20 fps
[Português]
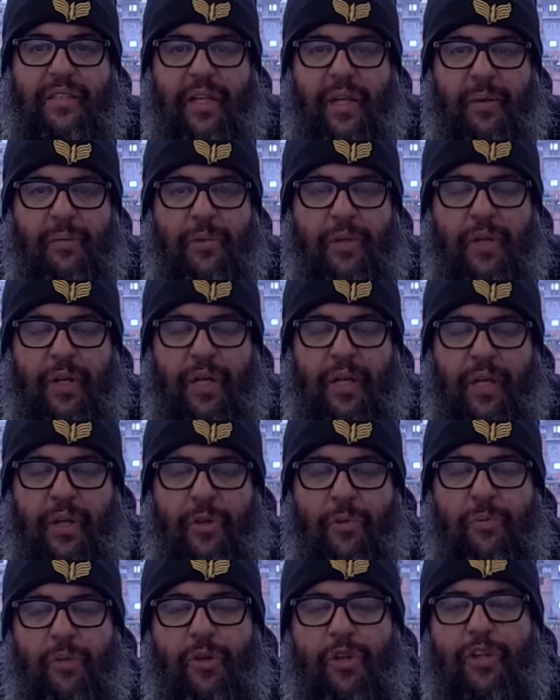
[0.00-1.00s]
em dezembro.
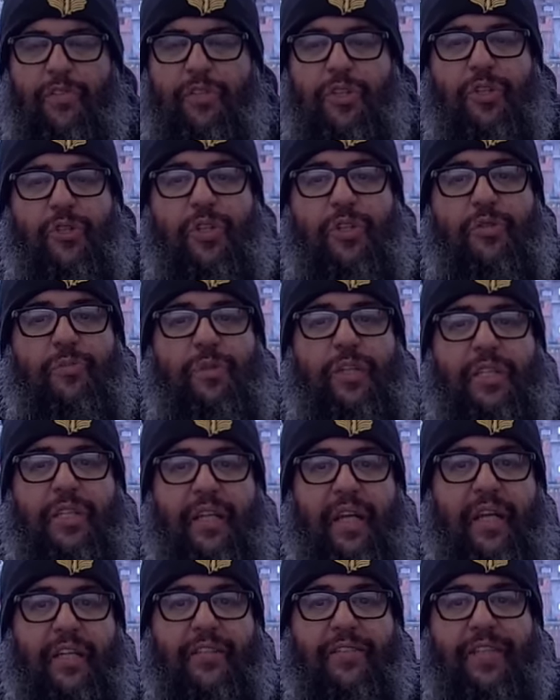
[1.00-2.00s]
O meu livro de
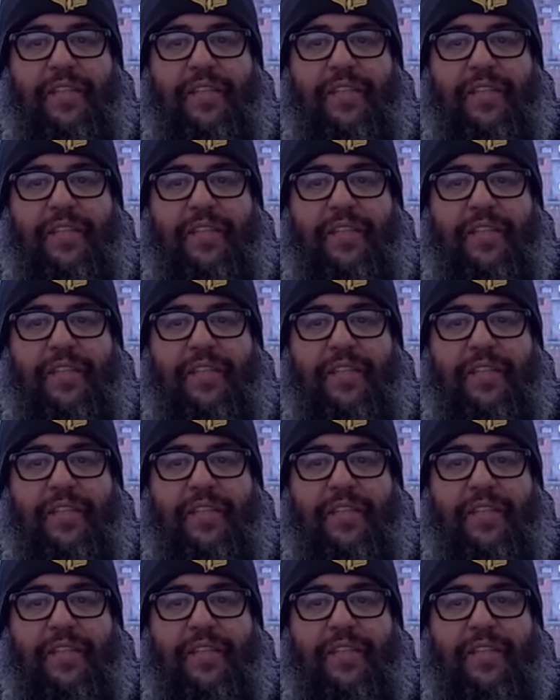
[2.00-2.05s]
2003,